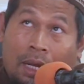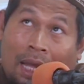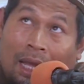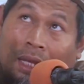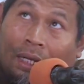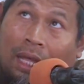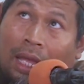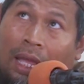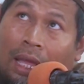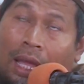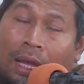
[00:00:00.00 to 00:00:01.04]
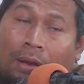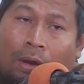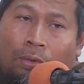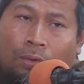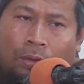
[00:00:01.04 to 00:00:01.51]
a'laha
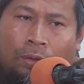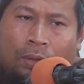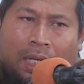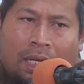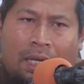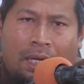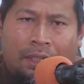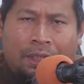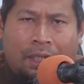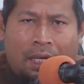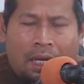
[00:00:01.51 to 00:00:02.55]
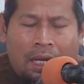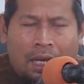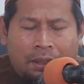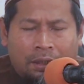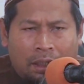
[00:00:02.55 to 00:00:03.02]
qawlu la
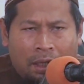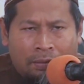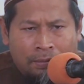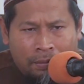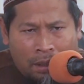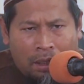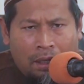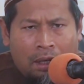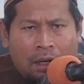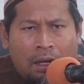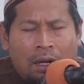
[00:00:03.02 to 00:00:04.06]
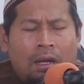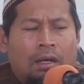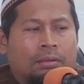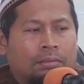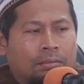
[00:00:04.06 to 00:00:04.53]
ilaha illallah
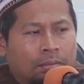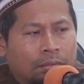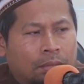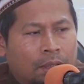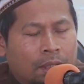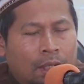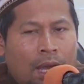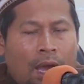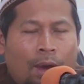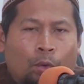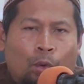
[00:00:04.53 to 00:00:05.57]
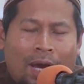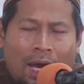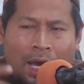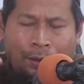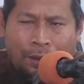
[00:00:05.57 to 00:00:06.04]
wa
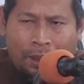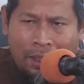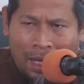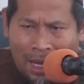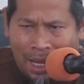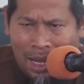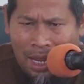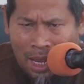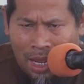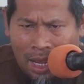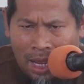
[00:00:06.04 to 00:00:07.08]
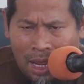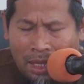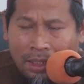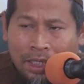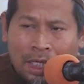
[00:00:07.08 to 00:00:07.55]
adnaha
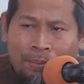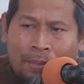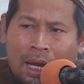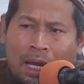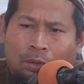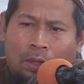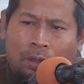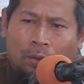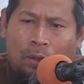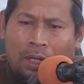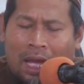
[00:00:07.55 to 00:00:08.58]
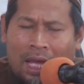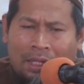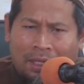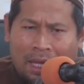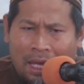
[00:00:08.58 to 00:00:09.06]
imatatul
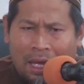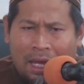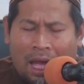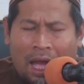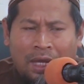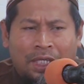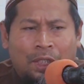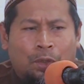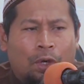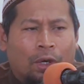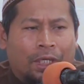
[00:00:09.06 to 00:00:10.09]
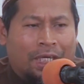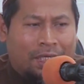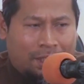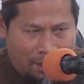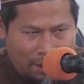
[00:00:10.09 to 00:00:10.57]
adza anit tariq
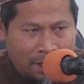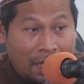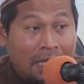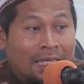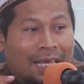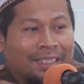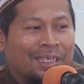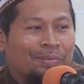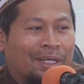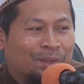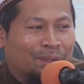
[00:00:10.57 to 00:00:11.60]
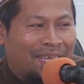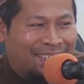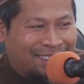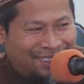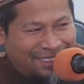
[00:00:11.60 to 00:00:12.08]
ini yang saya maksudkan